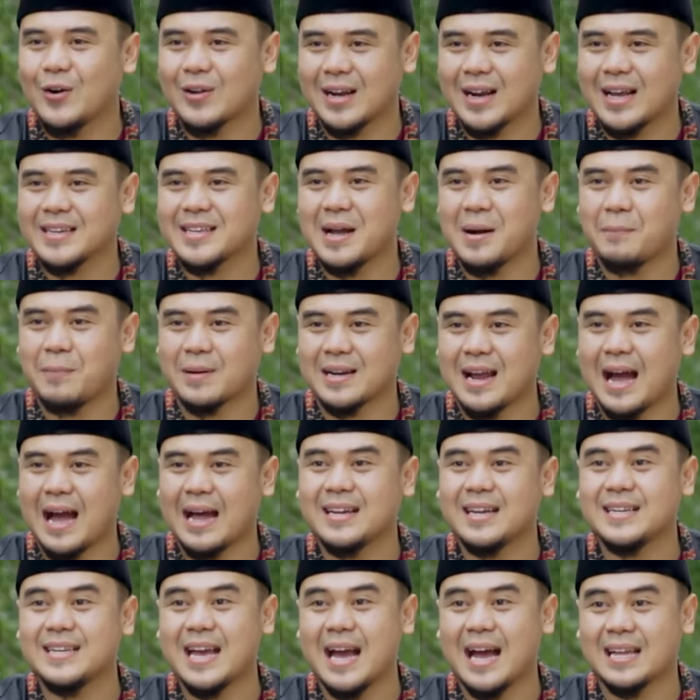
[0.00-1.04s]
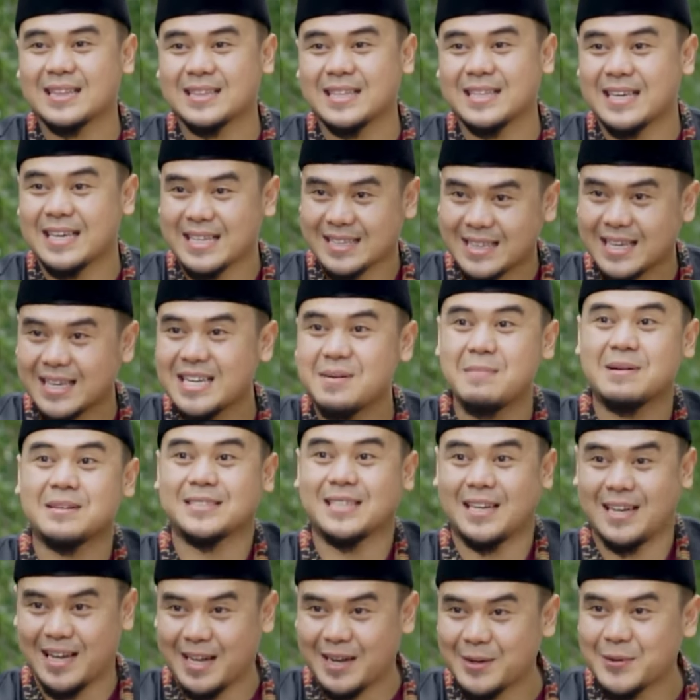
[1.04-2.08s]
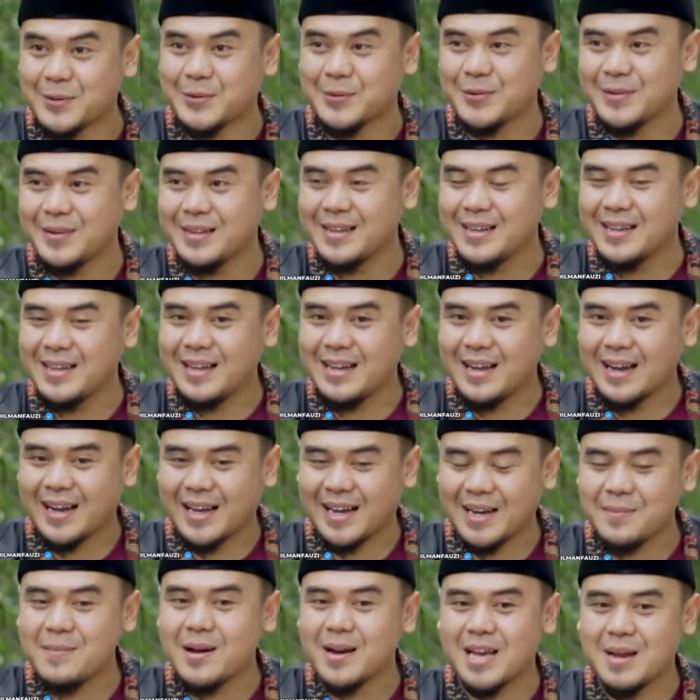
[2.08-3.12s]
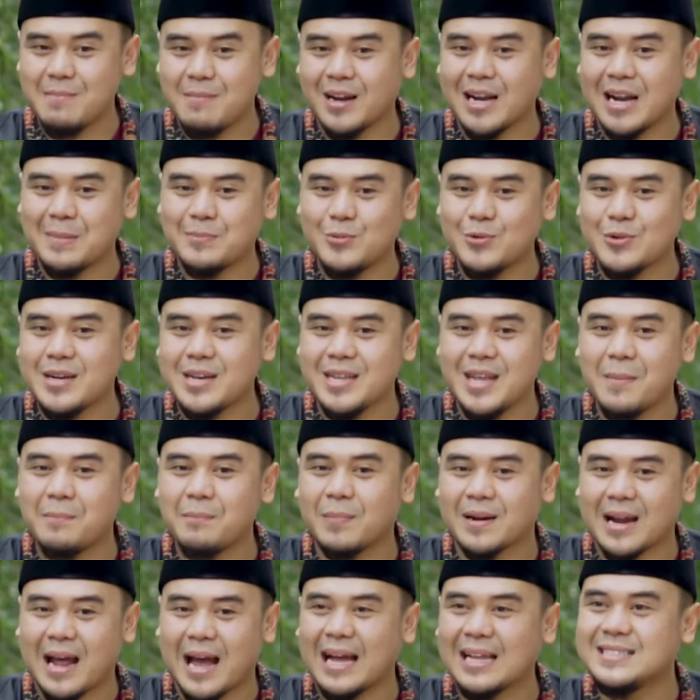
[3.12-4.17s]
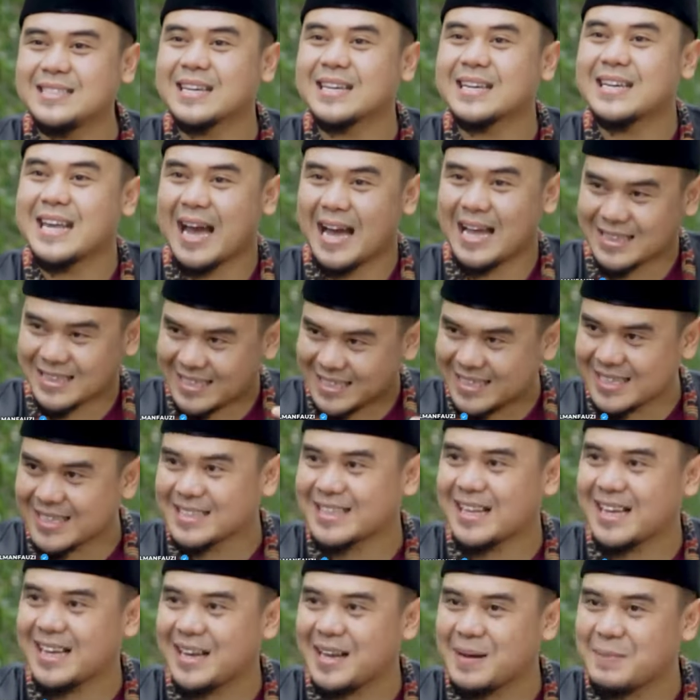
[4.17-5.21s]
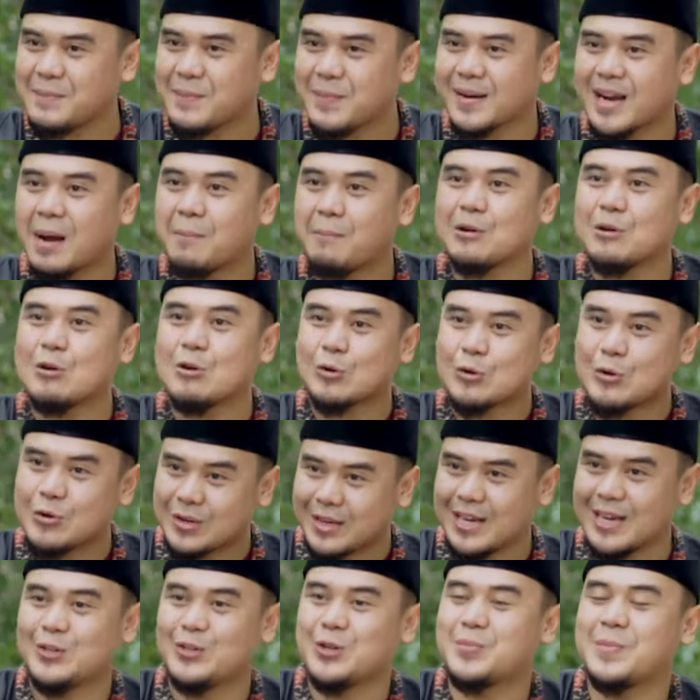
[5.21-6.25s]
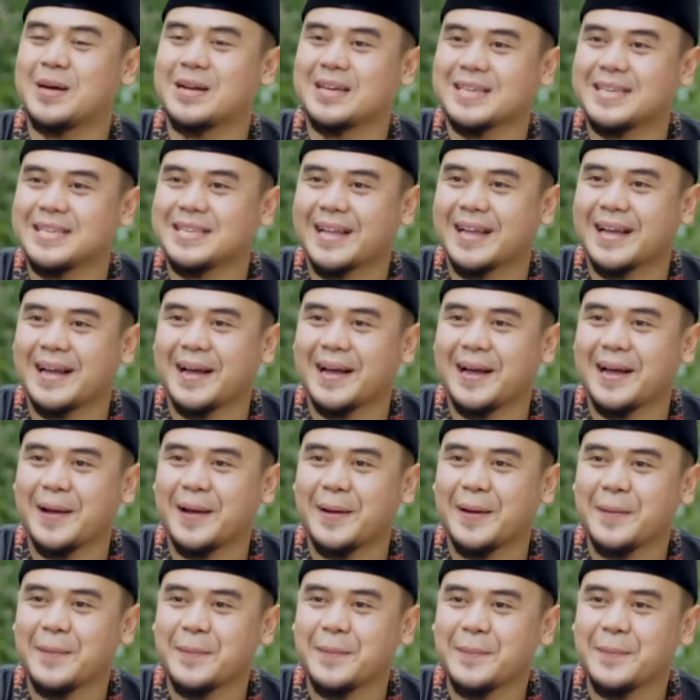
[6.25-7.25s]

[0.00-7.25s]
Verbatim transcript: Orang yang pernah ada di hati kita di masa lalu. Karena bagaimanapun dia pernah hadir di hati kita, pernah mendukung kehidupan kita.